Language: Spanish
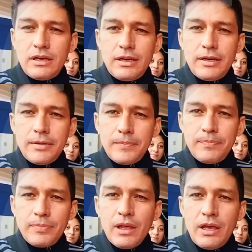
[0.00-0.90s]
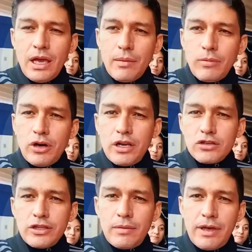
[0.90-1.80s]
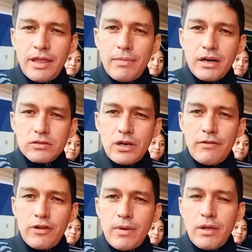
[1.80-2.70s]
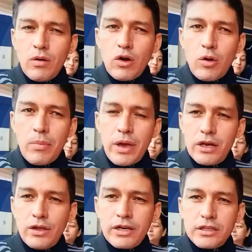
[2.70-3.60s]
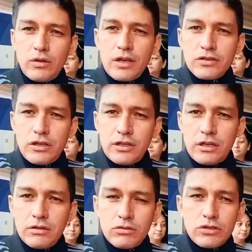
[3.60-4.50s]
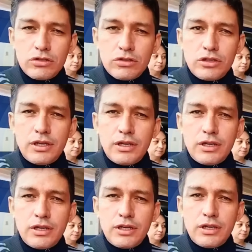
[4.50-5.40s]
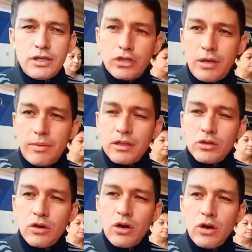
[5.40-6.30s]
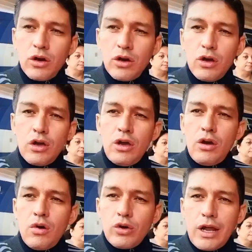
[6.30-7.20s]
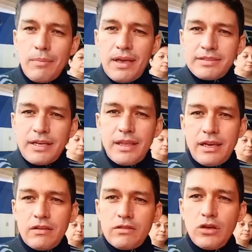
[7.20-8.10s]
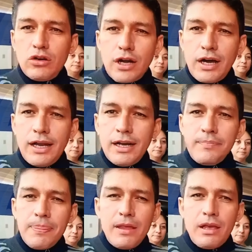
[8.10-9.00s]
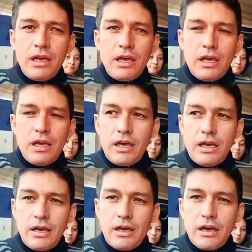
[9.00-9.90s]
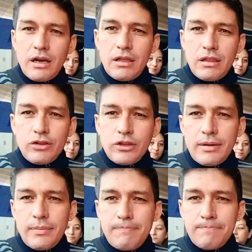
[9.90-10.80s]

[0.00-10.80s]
Em, hemos hecho en el mes de marzo la firma de un convenio de articulación interinstitucional y hemos puesto en funcionamiento una mesa de gestión local eh, donde